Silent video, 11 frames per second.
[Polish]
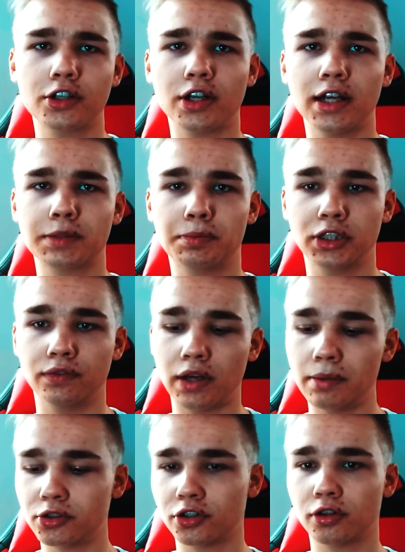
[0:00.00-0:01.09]
że
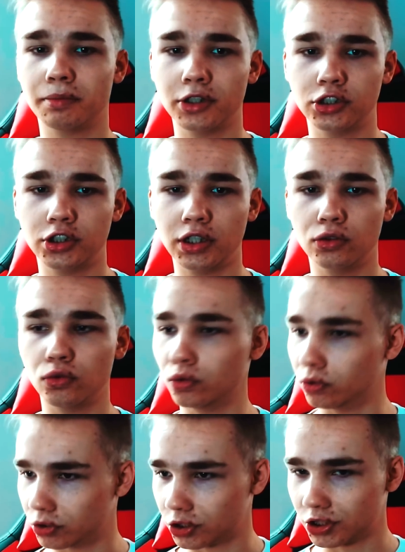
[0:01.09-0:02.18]
spodziewałem się, że to będzie
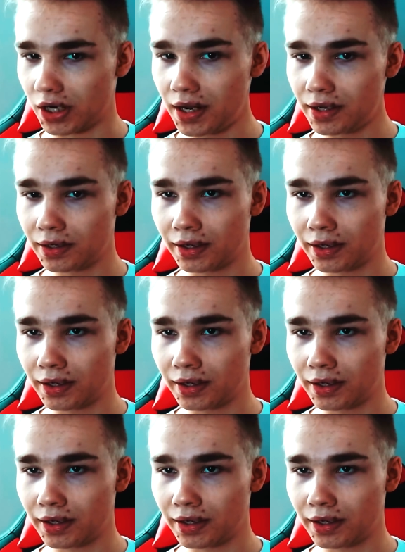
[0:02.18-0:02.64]
dłuższe.